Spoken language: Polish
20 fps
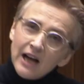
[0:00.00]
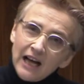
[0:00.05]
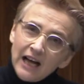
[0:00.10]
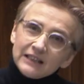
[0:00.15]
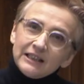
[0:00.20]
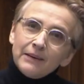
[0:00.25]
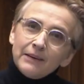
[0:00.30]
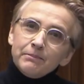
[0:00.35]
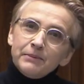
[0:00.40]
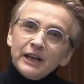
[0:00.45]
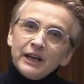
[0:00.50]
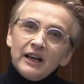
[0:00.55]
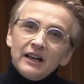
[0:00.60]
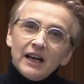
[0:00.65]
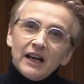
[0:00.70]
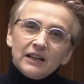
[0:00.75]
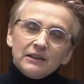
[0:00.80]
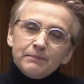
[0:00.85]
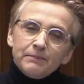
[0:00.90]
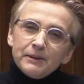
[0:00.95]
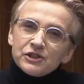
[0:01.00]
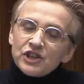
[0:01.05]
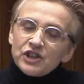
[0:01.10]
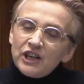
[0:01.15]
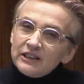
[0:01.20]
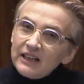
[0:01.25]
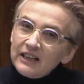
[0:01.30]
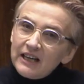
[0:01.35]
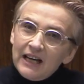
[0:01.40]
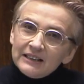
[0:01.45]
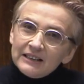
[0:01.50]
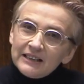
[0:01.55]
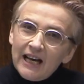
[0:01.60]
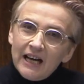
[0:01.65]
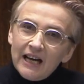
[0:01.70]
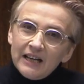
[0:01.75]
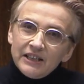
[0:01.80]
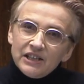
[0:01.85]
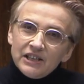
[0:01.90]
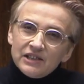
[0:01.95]
Adam Bielan bez żadnych
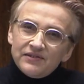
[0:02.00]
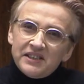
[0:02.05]
analiz,